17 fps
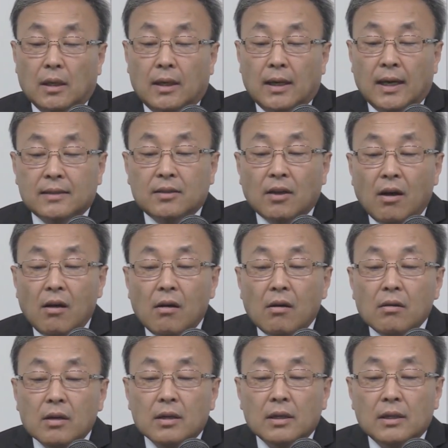
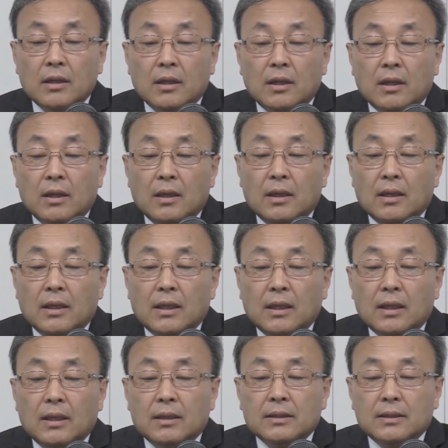그래서
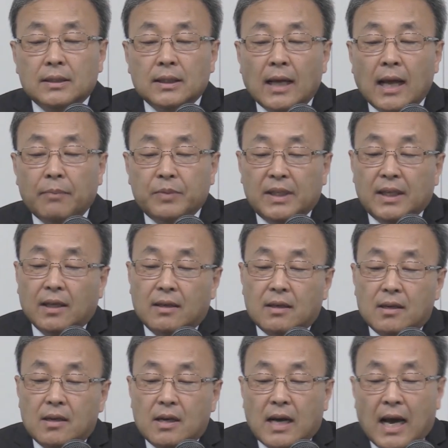
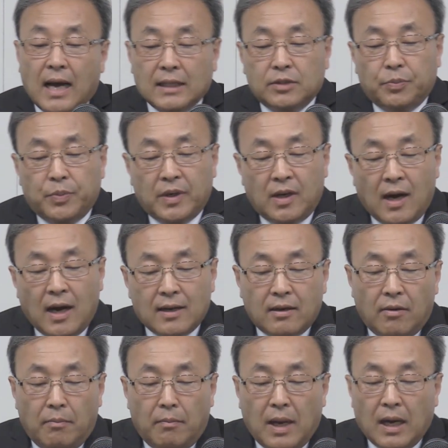시나틱 가스피이나
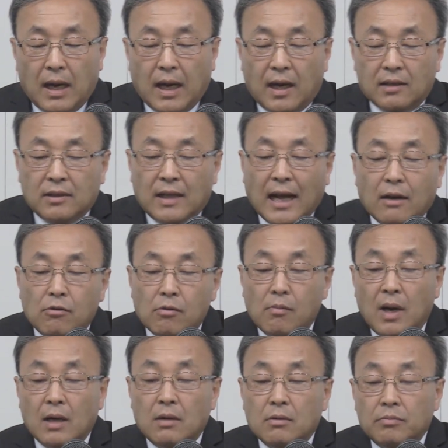그런 말을 해가지고
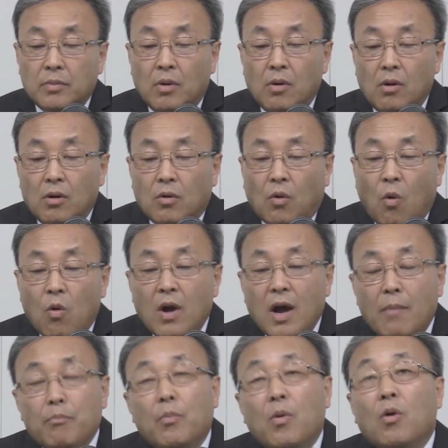한국말로 뭐
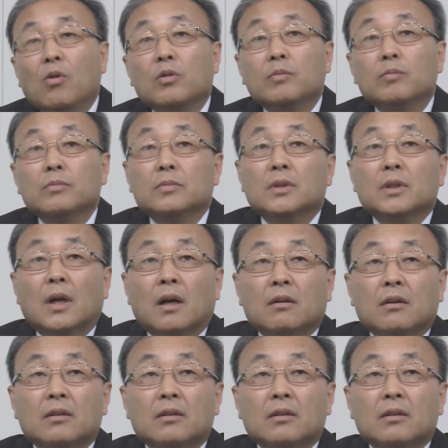공간복음이라